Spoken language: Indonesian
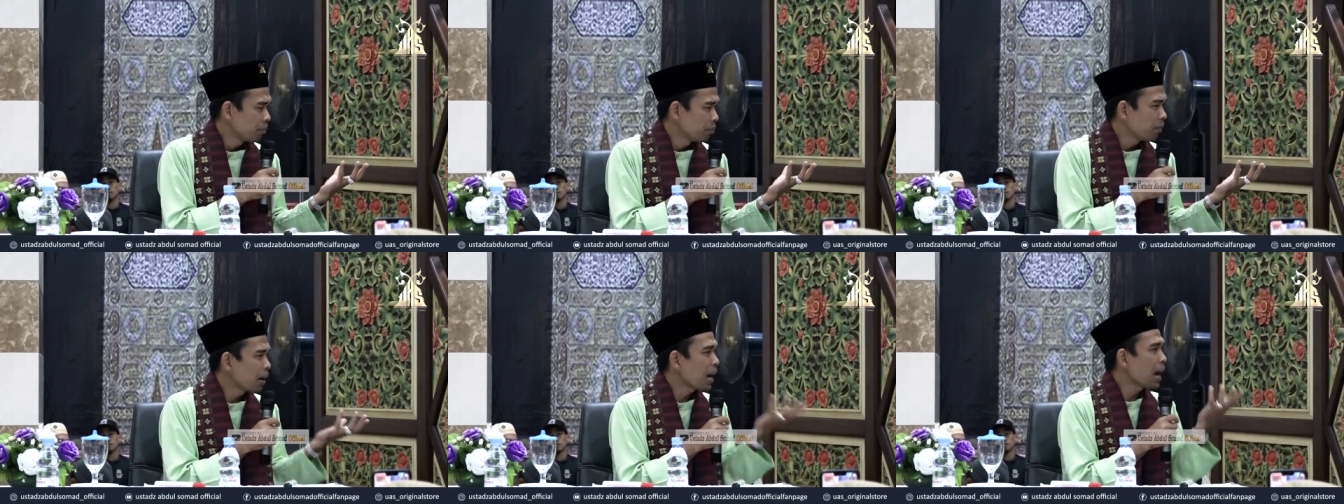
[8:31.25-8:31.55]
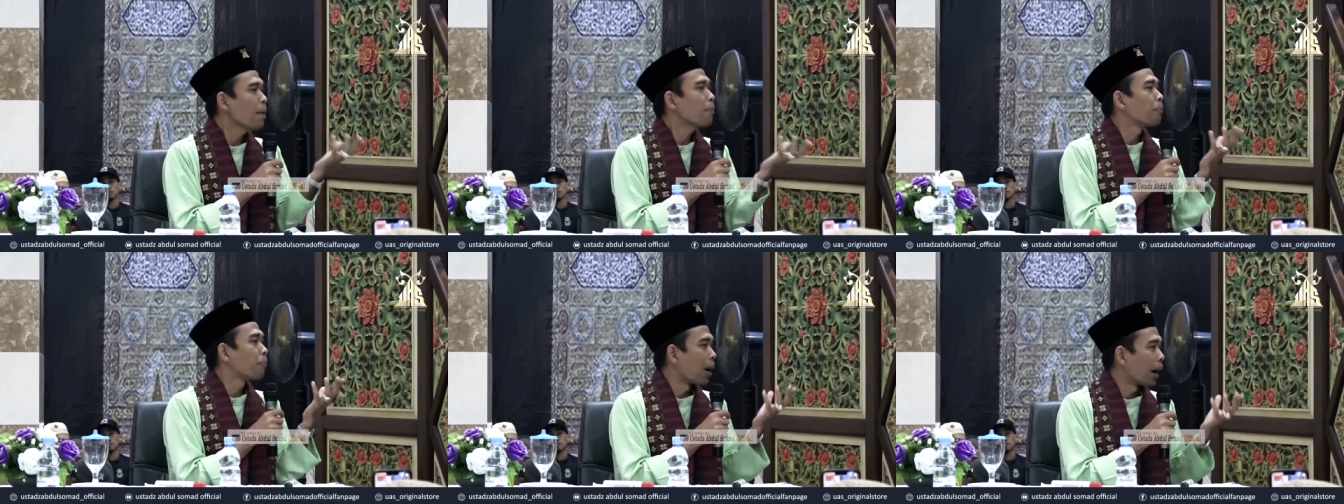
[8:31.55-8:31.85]

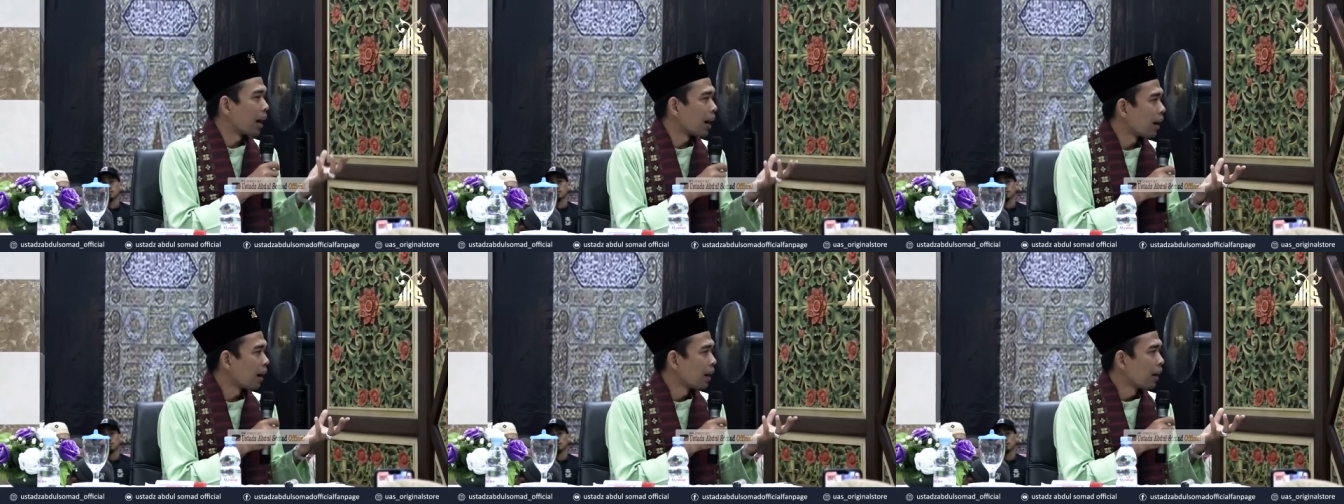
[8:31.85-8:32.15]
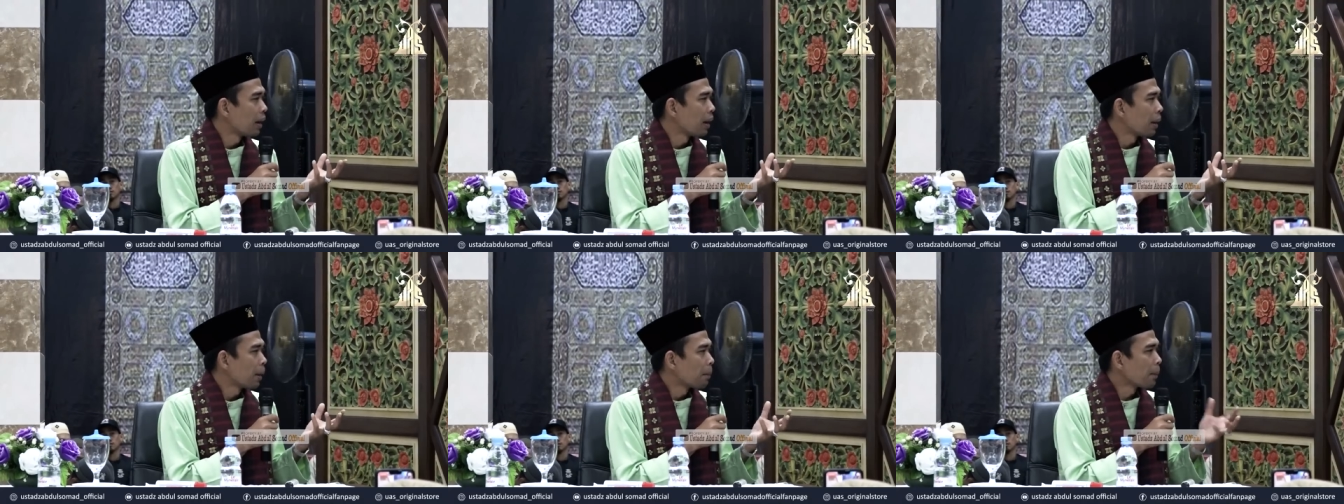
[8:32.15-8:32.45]
Mengapa?
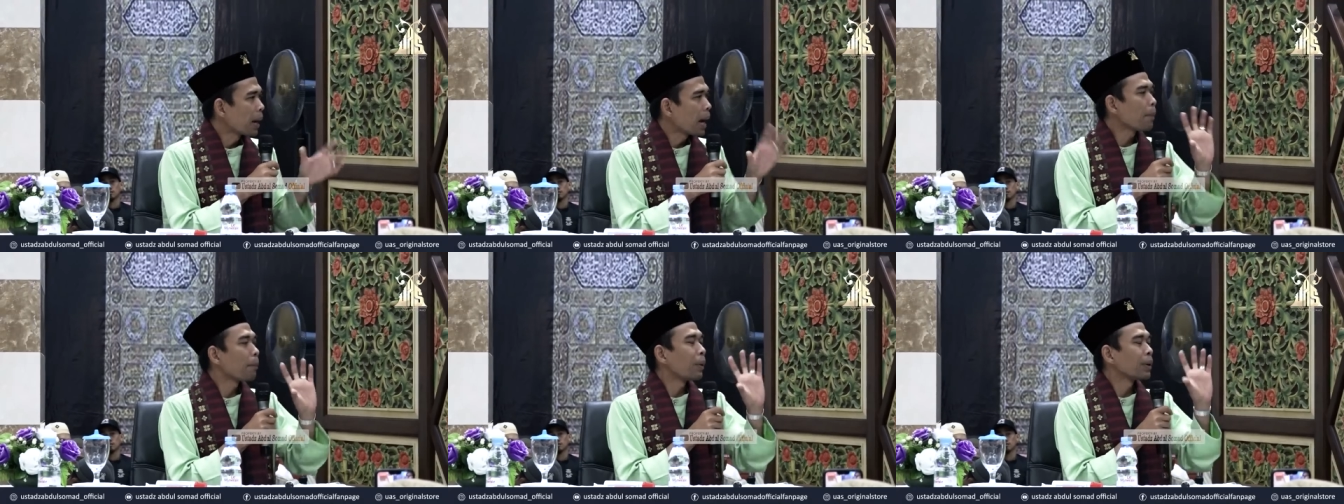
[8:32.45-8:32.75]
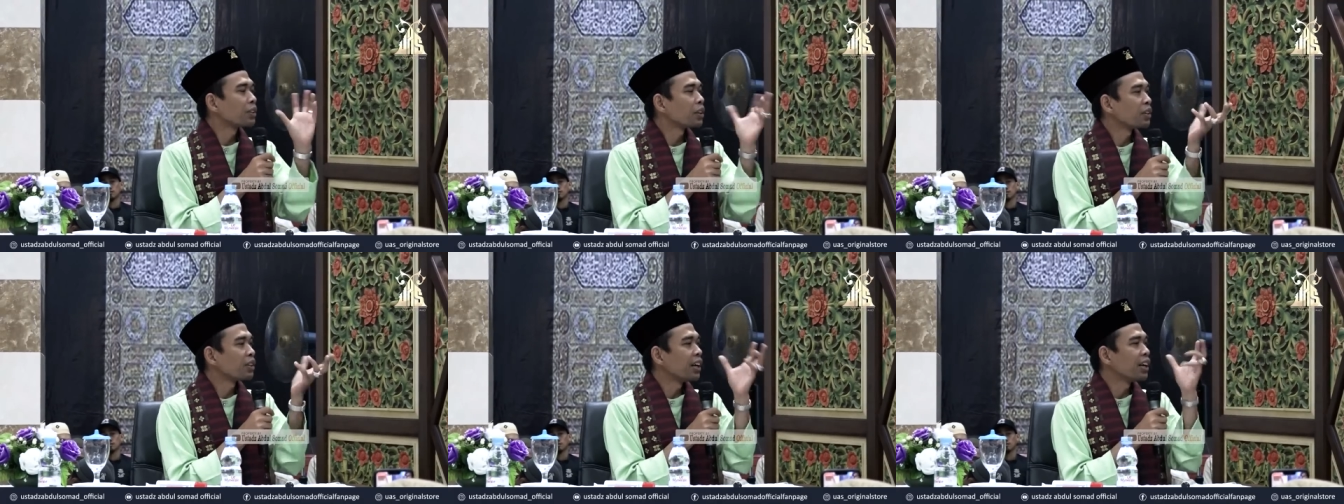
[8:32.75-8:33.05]

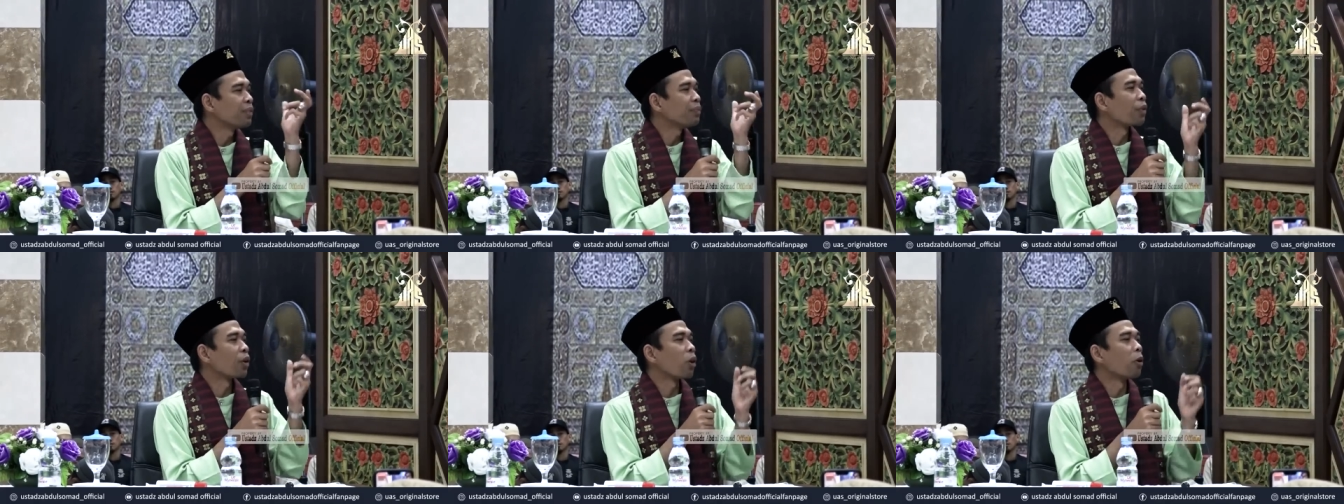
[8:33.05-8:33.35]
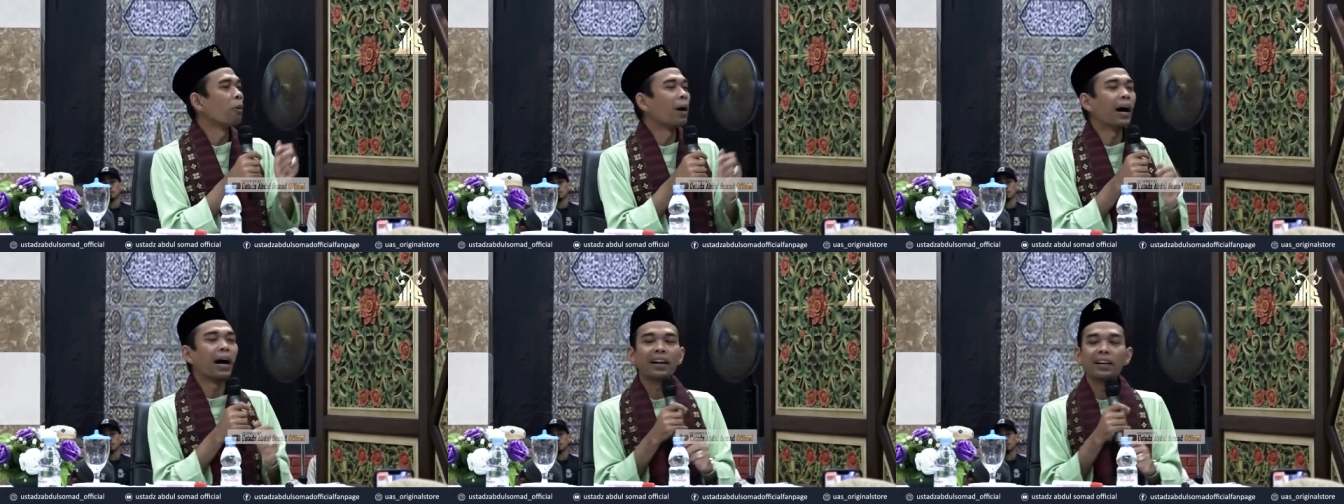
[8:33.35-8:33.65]
Mengapa terjadi
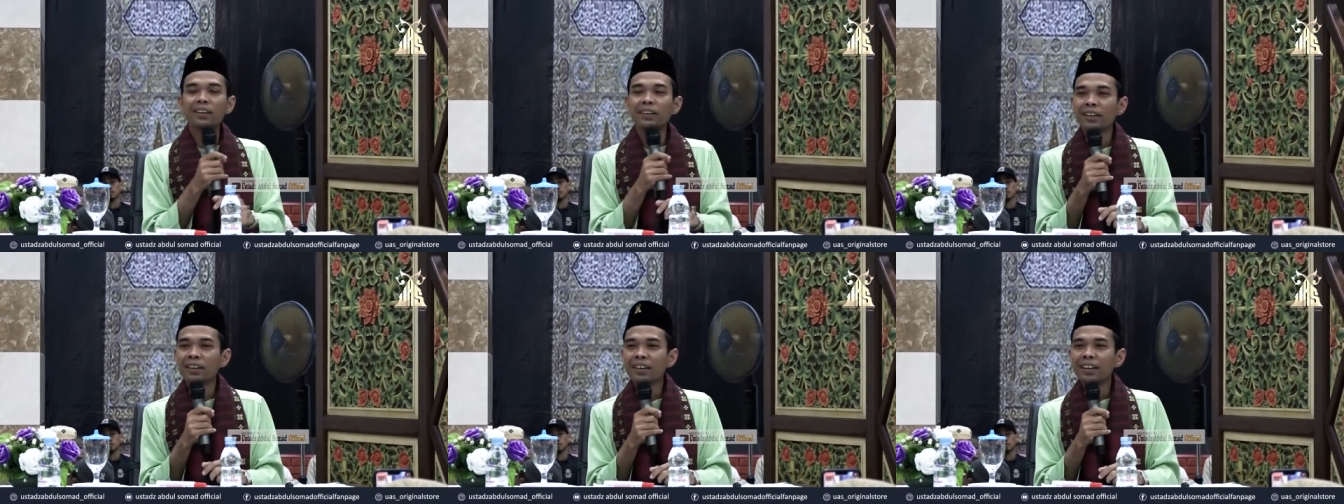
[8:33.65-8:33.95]
perubahan?